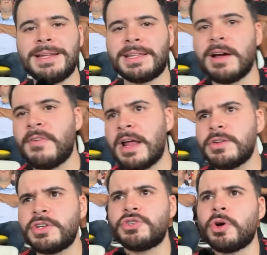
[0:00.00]
intervalo
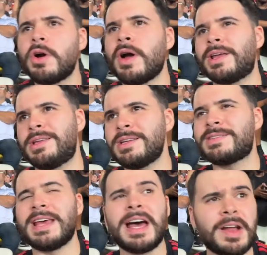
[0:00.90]
de jogo aqui,
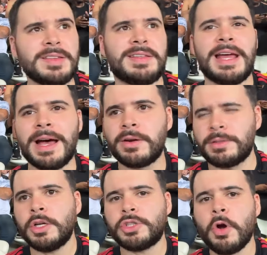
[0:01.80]
0 a 0
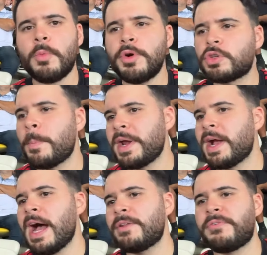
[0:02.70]
Jogo muito
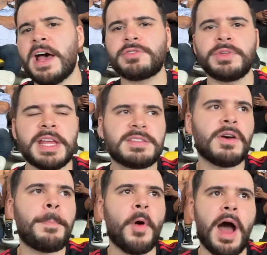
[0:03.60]
obrigado, Vasco desceu
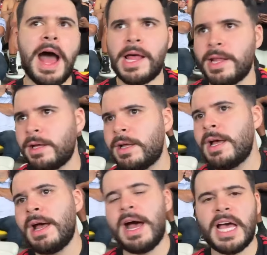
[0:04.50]
a porrada.
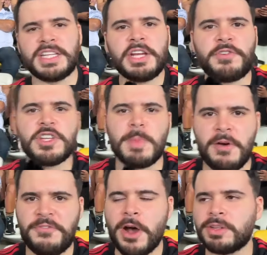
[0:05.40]
A gente fez uma
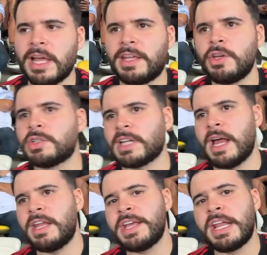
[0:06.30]
falta aqui, outra
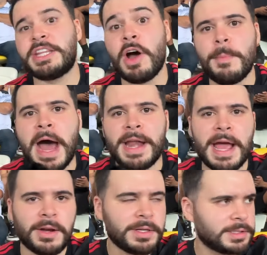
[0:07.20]
ali, ele deu
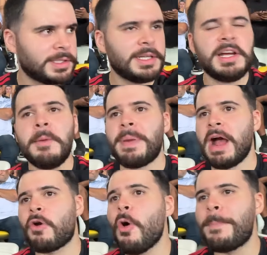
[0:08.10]
amarelo para
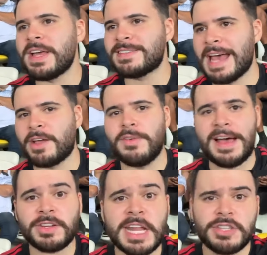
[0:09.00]
compensar, que o
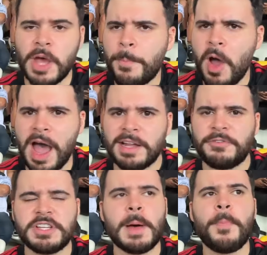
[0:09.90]
Vasco desceu a porrada,
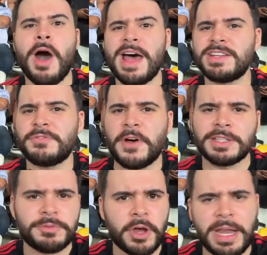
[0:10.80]
fez uma porrada de
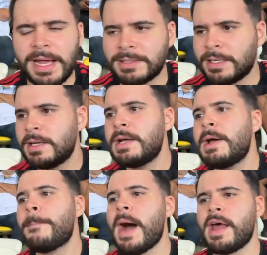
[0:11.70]
falta violenta,
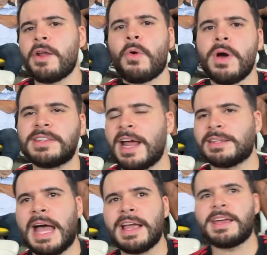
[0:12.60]
parando
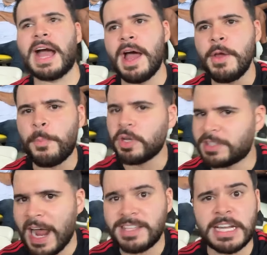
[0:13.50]
contra-ataque, carrinho por
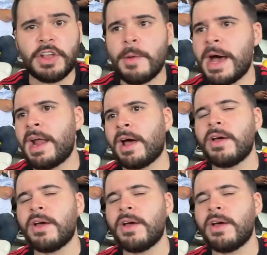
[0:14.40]
trás, ele deu amarelo.